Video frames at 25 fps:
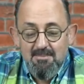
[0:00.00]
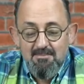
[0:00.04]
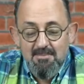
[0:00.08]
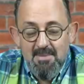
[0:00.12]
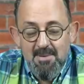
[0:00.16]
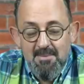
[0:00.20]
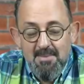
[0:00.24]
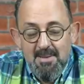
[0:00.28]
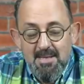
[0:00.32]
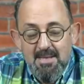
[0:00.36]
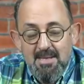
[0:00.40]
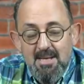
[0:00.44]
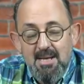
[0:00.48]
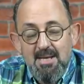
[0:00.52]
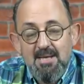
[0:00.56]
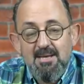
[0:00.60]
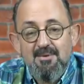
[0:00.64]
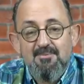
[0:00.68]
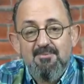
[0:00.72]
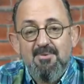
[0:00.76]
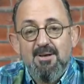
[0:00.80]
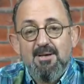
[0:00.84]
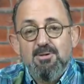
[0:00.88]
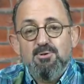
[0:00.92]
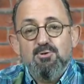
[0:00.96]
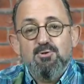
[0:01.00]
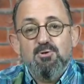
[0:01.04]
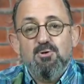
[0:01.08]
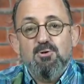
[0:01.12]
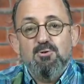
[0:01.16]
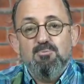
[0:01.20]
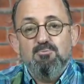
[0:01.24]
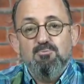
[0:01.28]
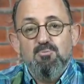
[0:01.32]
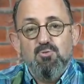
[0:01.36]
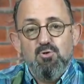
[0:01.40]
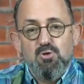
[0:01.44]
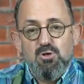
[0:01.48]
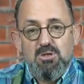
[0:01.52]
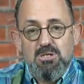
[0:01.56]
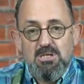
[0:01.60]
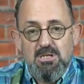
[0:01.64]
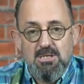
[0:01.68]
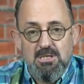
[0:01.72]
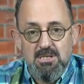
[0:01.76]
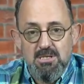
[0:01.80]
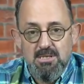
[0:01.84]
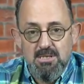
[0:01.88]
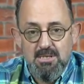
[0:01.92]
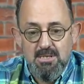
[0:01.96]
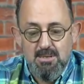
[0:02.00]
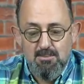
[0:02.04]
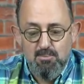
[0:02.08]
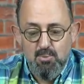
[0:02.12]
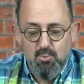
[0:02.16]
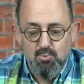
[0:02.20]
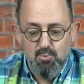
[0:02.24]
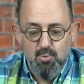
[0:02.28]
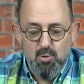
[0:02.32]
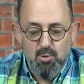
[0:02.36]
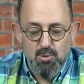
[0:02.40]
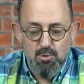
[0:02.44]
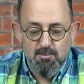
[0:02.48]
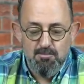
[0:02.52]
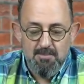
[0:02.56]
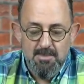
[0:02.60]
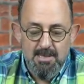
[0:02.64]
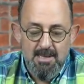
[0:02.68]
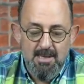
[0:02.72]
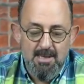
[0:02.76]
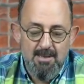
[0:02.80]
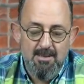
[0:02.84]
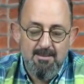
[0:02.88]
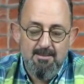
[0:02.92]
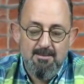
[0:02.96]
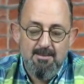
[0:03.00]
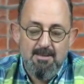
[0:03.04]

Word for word: Mehmet Akif Ersoy bu şiirinde, bu bölümde